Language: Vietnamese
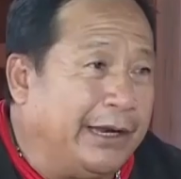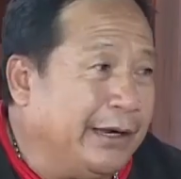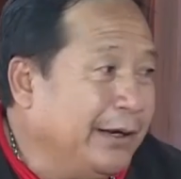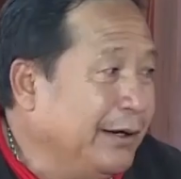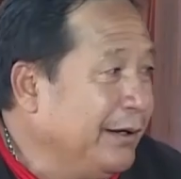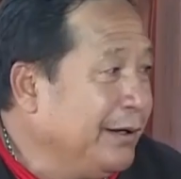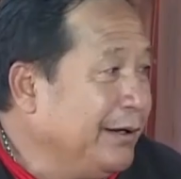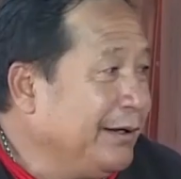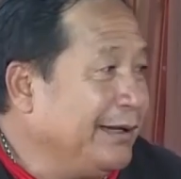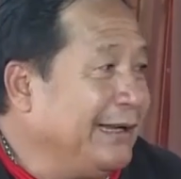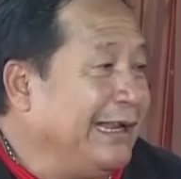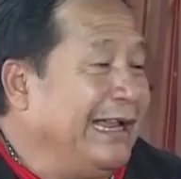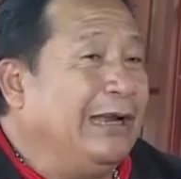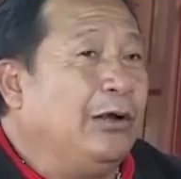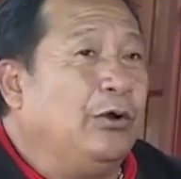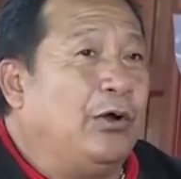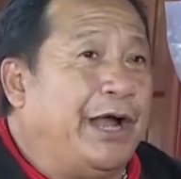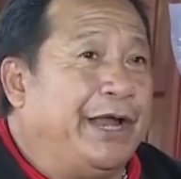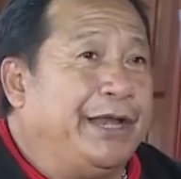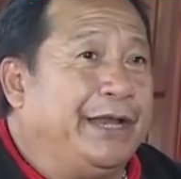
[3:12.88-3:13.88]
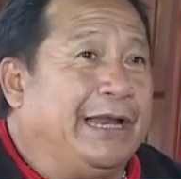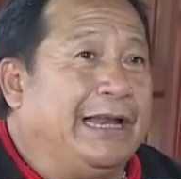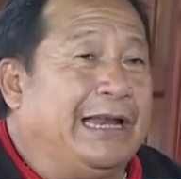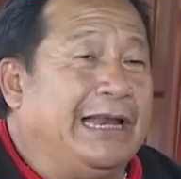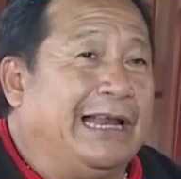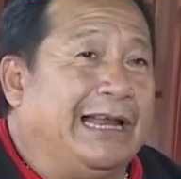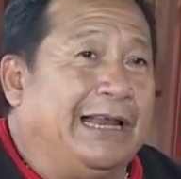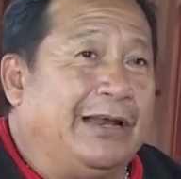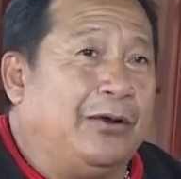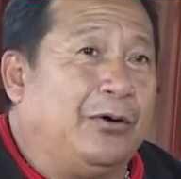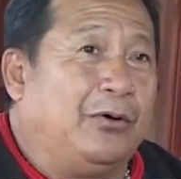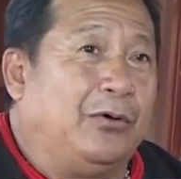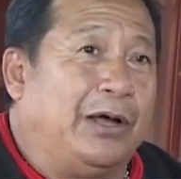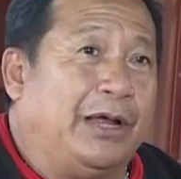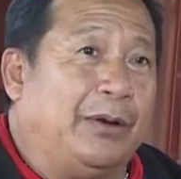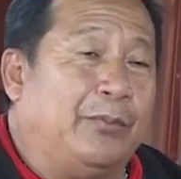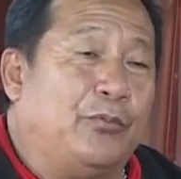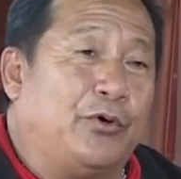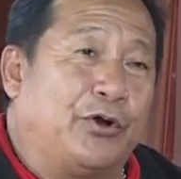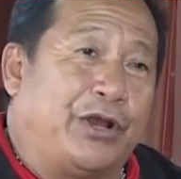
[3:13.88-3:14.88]
an và ở
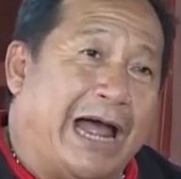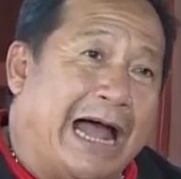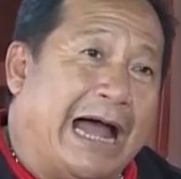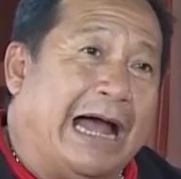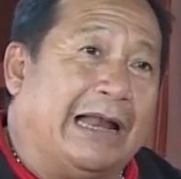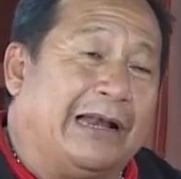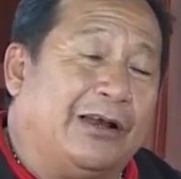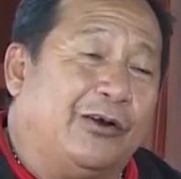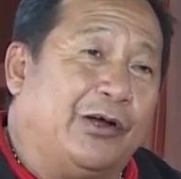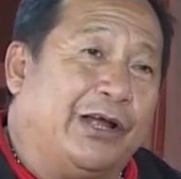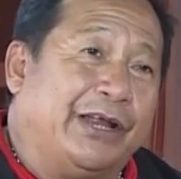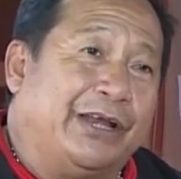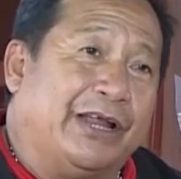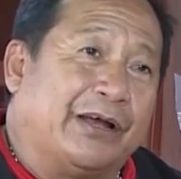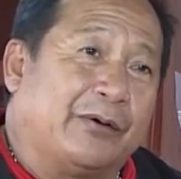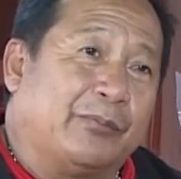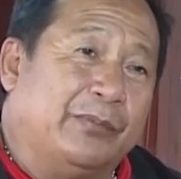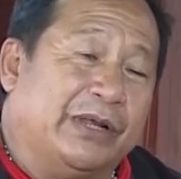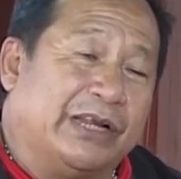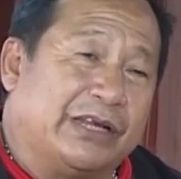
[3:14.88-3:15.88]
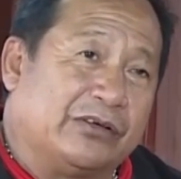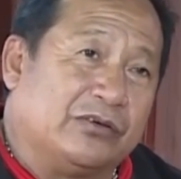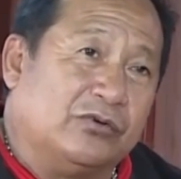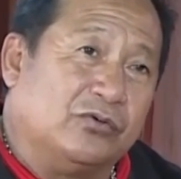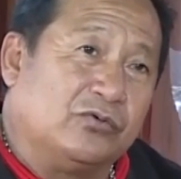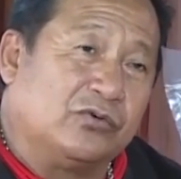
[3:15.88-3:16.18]
dưới có tem chống hàng giả của